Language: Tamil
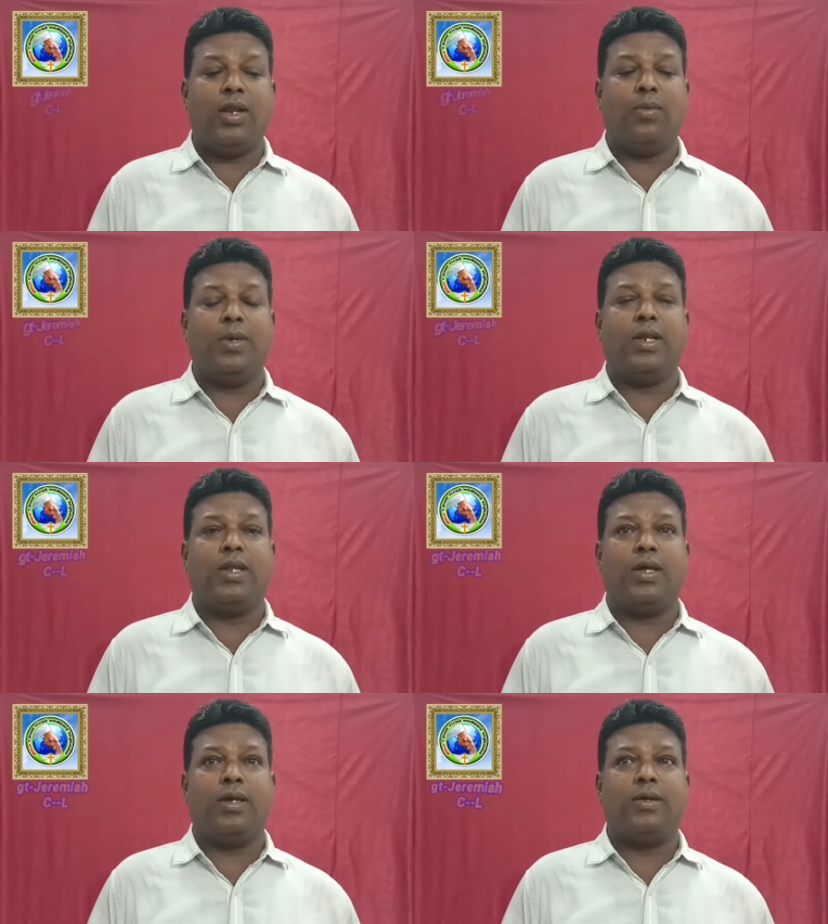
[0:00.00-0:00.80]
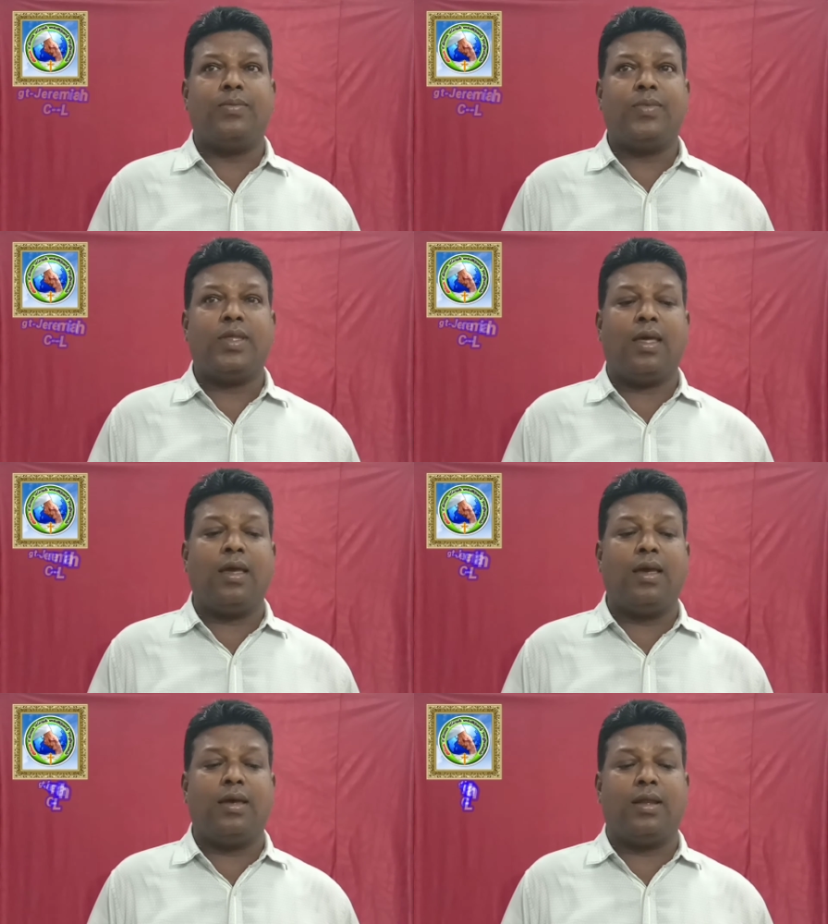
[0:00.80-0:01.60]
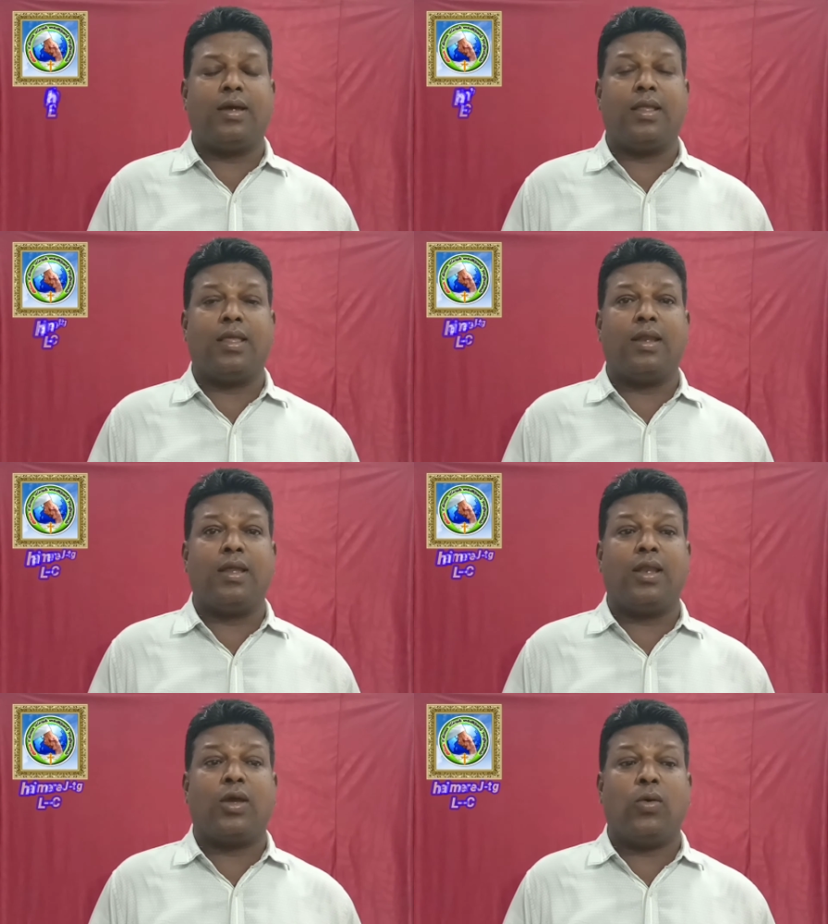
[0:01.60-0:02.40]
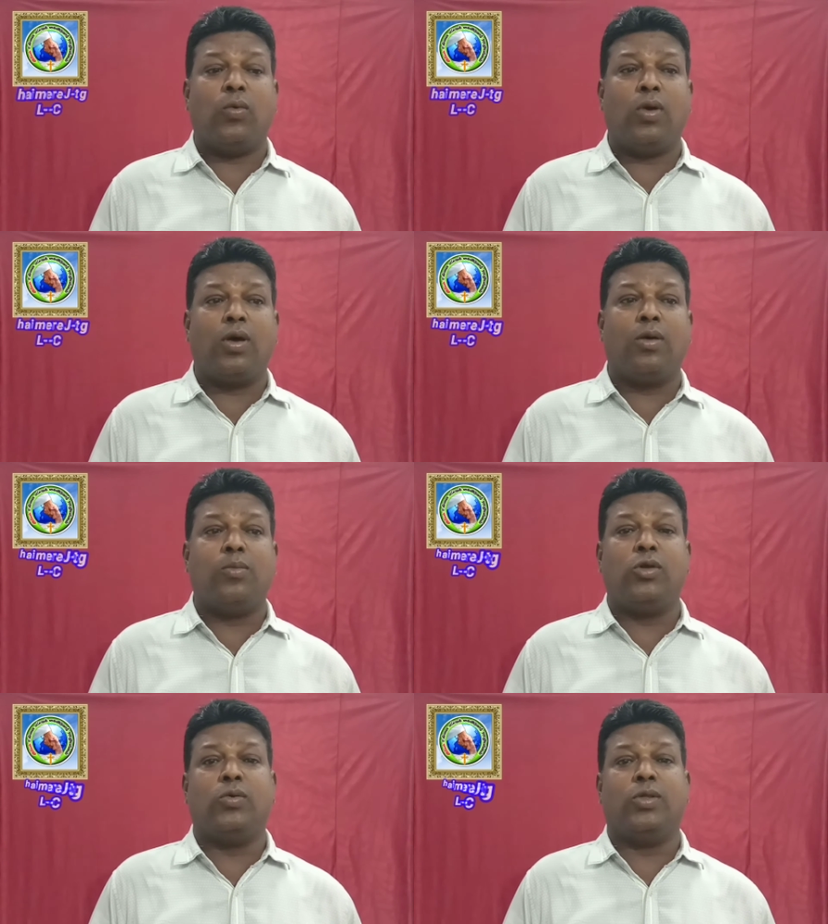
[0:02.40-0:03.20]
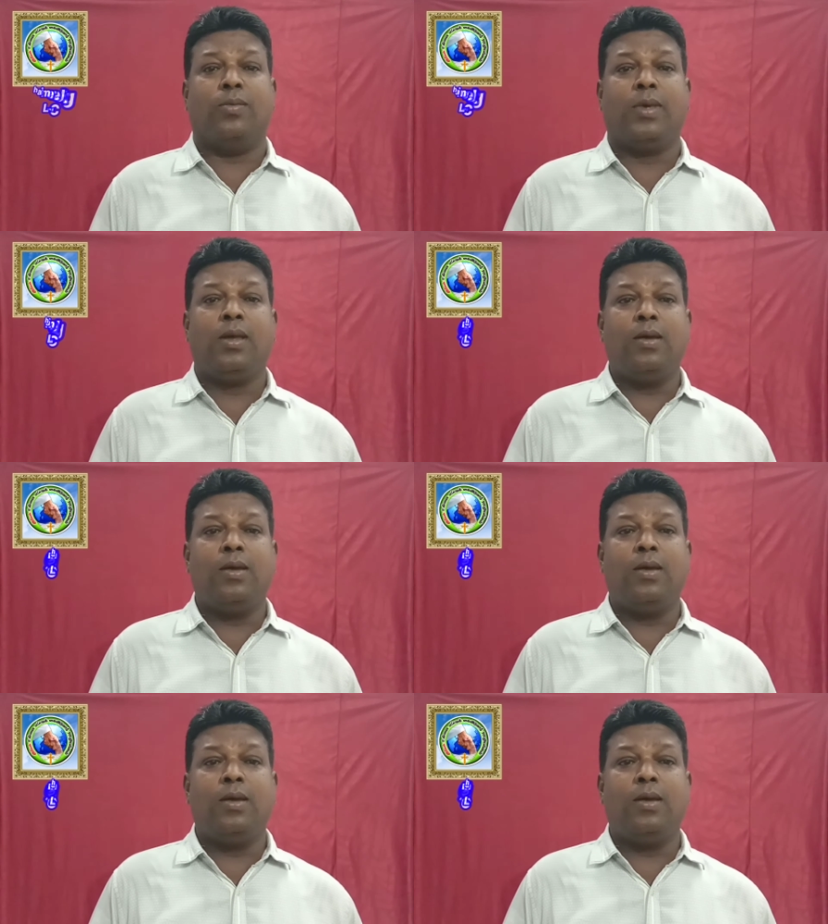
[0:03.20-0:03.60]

இடம் என்று எங்கே இருக்கிறது என்று இன்றைக்கி உலகம் முழுவதும்